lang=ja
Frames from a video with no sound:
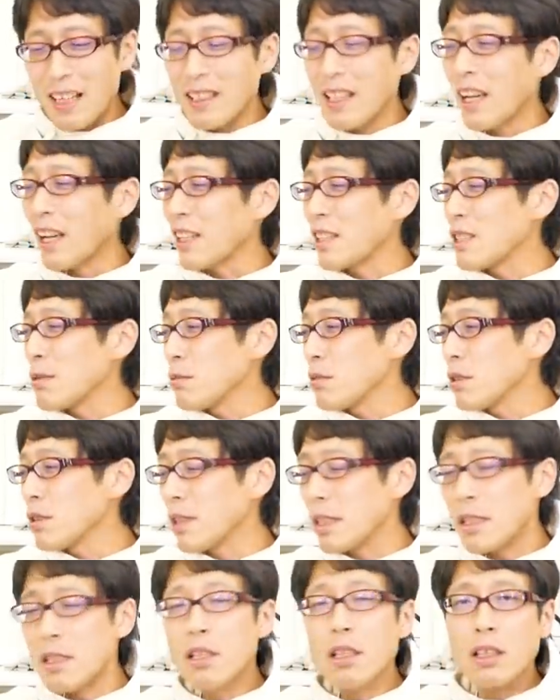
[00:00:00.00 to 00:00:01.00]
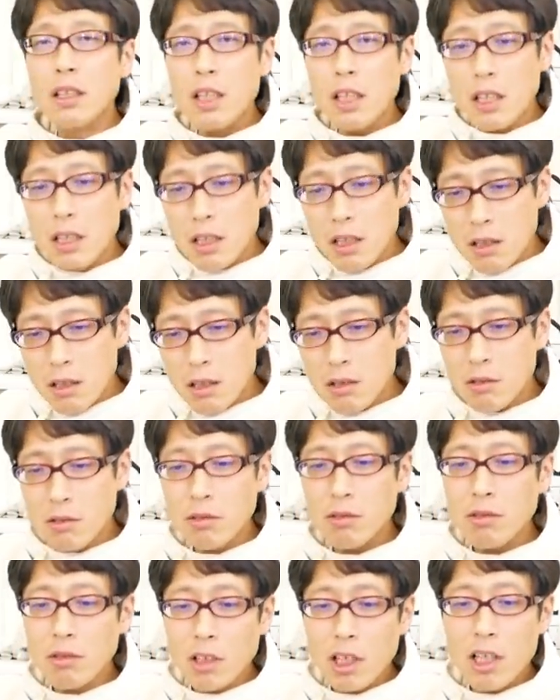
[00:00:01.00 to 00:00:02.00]
だから自分たちがね言ってる
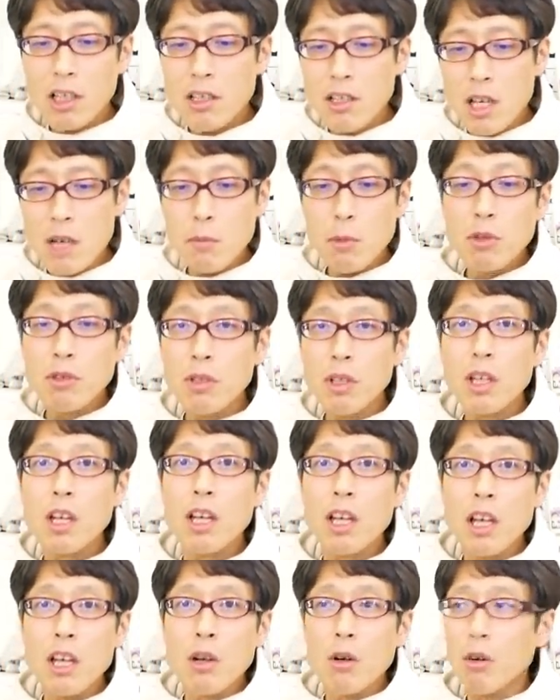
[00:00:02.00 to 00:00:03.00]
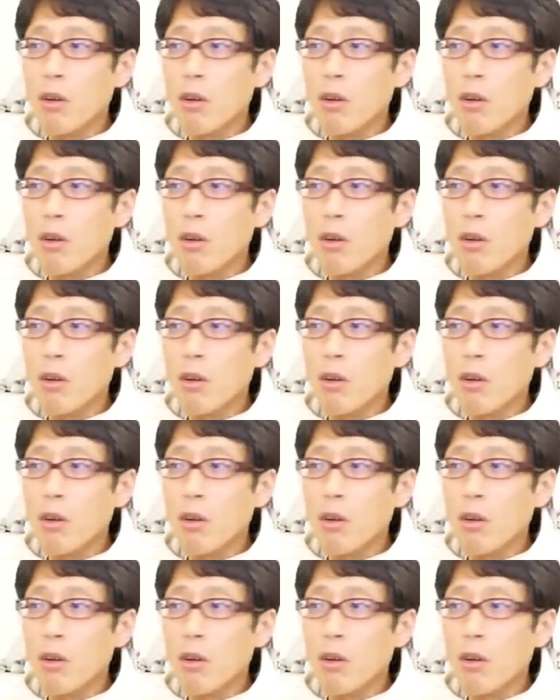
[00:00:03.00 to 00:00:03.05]
ことがイチャモンで